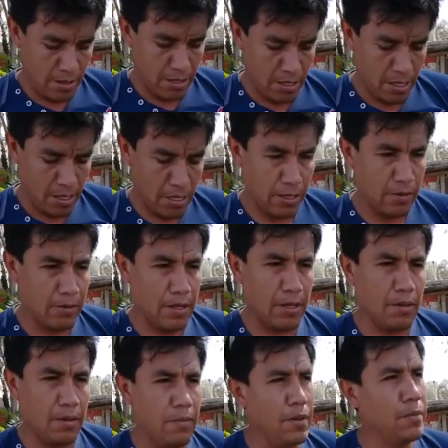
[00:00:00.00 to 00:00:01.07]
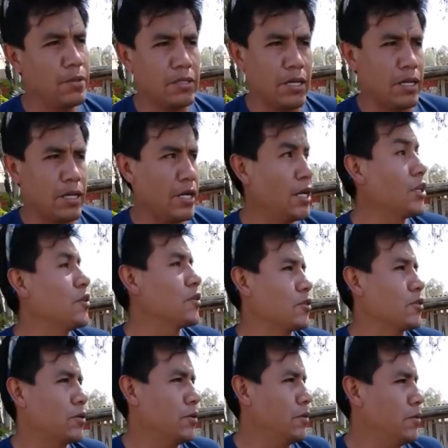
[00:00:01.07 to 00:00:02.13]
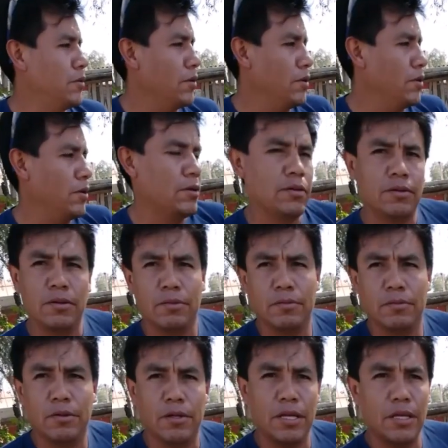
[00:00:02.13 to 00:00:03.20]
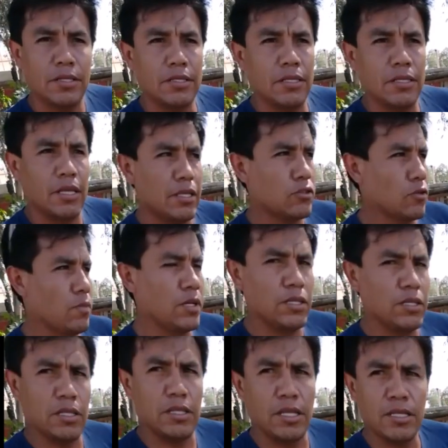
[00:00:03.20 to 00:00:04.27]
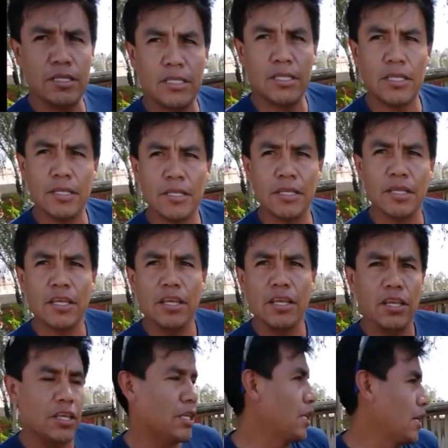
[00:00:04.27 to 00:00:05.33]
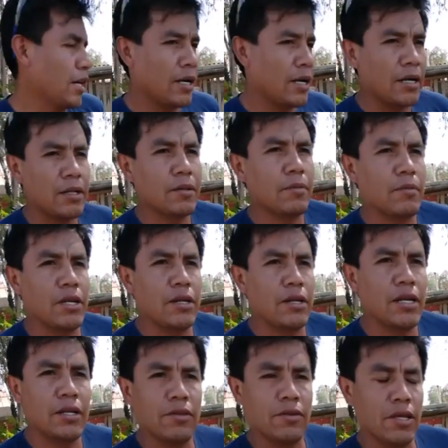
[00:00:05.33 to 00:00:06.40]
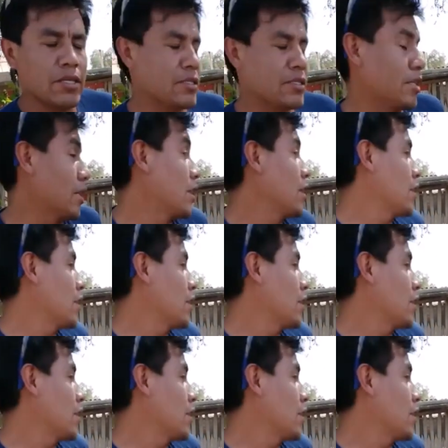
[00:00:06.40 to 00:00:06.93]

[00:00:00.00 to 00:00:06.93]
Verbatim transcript: Y este, vamos acá y otro este, sub-23. Y a Bernardo, este,